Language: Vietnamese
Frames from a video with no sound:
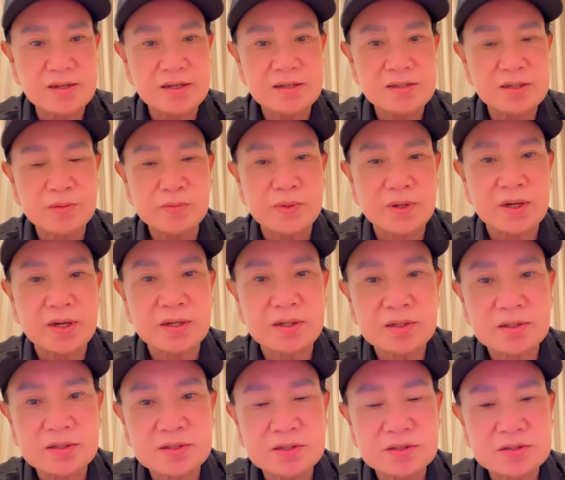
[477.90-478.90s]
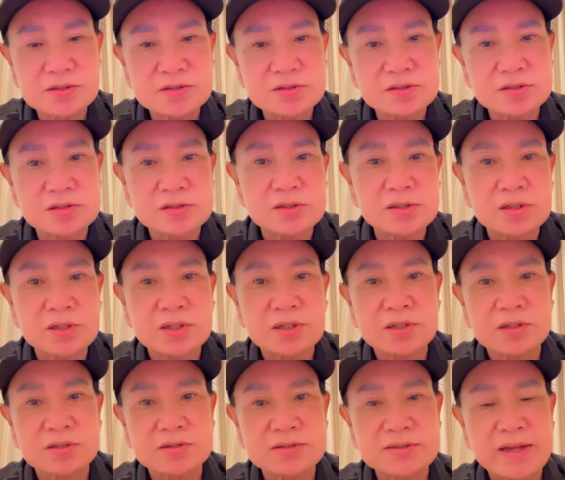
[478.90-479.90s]
ở thanh linh không mà
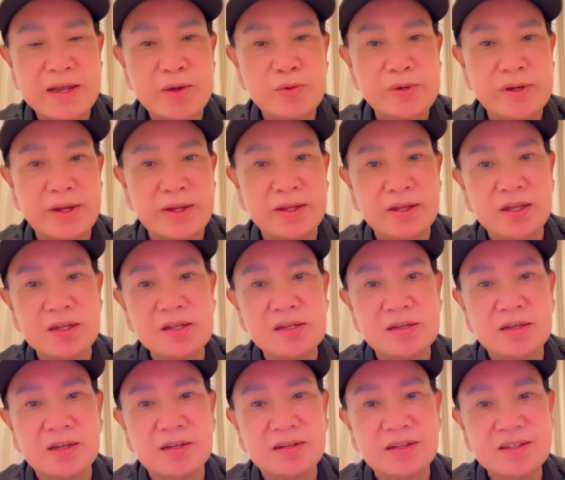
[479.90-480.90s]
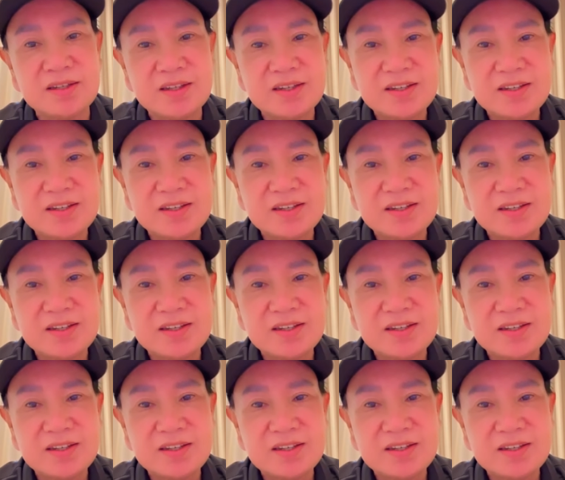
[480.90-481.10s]
rồi sau này cái